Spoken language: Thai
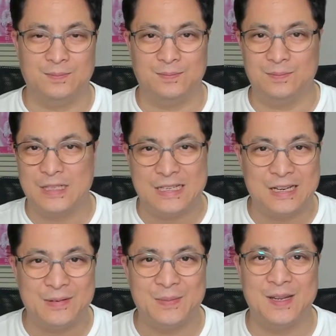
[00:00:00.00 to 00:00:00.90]
จริงๆ
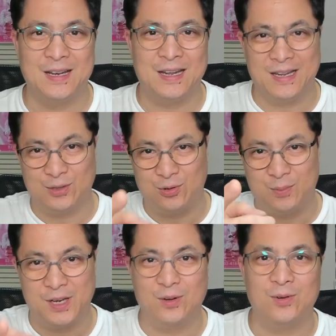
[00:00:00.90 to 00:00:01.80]
แล้วไม่มีอะไรไอตัว
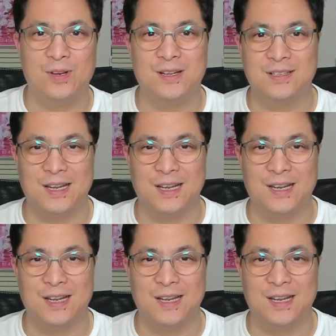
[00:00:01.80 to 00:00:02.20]
Brio นี่ก็ใช้